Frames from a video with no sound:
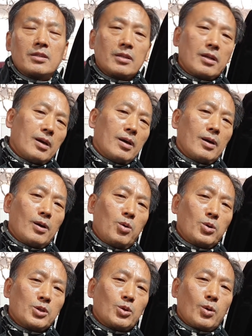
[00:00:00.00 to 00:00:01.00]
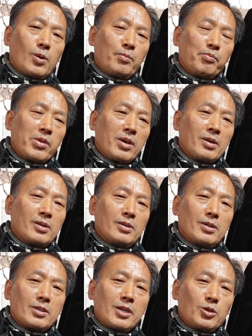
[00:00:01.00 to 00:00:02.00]
예, 혹시 또
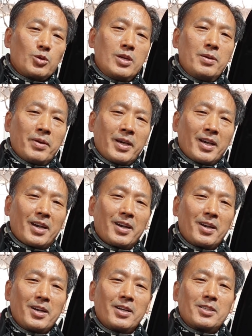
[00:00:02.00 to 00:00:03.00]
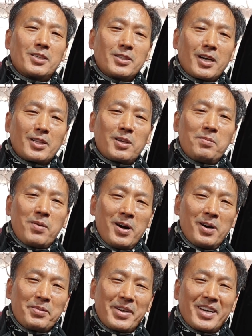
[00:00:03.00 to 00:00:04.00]
그 차주님이 천사 같은
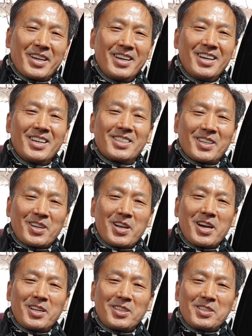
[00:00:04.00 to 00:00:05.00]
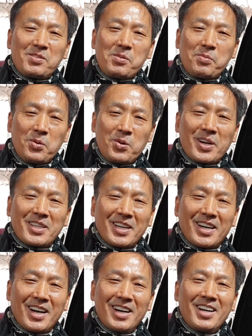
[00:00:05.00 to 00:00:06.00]
마음이 있어가지고 하나님이
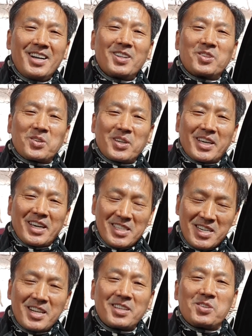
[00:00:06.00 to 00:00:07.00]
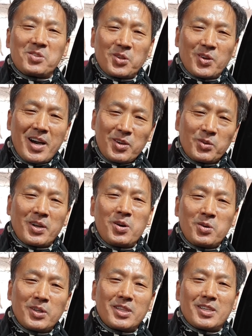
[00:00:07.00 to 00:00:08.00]
보호하사 그걸 괜찮은 경우도 간혹
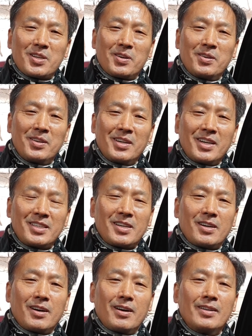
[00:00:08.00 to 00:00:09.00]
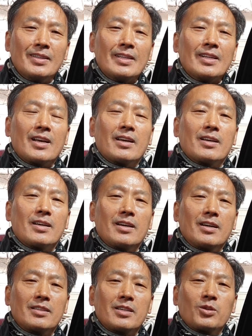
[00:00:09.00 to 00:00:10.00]
나오거든요. 그래서
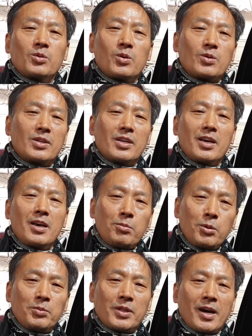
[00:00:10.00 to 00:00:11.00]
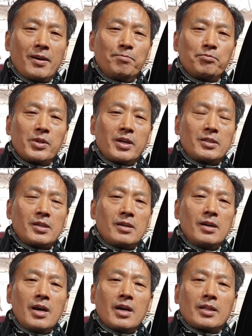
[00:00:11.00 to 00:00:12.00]
예, 저는 꼭 그렇게 해봅니다. 그래서
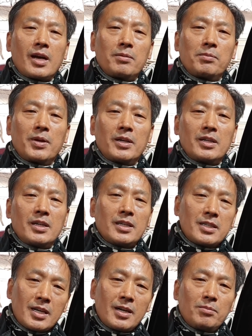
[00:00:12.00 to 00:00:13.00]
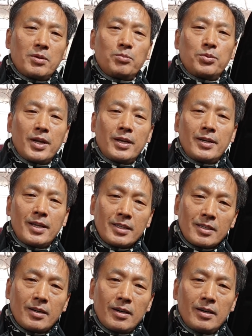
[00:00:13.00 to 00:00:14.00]
타임벨트를 2차를 한번 분해를
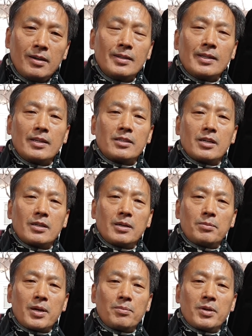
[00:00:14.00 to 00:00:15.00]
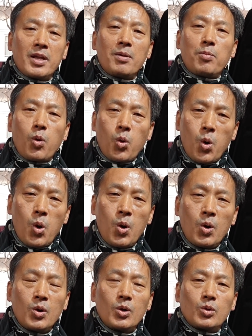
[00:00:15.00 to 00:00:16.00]
해서 점검을 한번 해보고
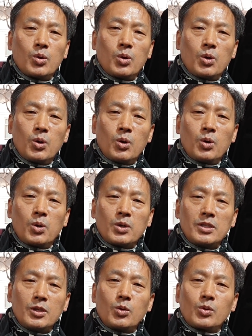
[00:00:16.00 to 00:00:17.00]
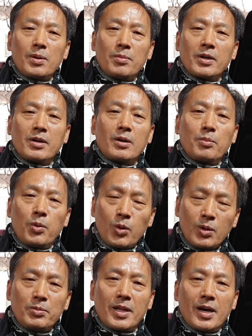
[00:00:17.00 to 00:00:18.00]
또 시동도 한번 걸어 볼
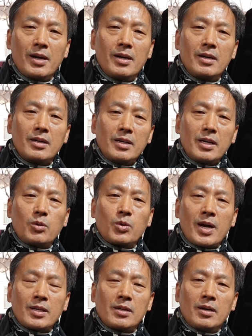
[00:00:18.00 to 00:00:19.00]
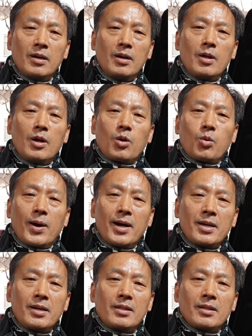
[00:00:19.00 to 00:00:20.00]
겁니다. 그리고 나서
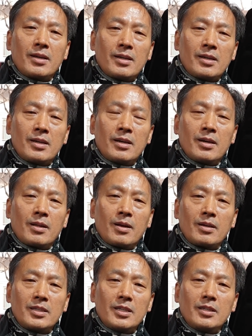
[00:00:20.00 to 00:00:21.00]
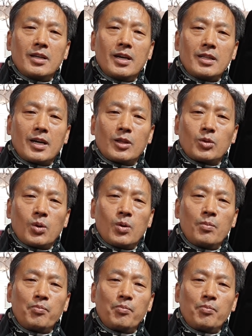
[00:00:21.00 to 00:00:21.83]
과연 예, 실내 헤드가 또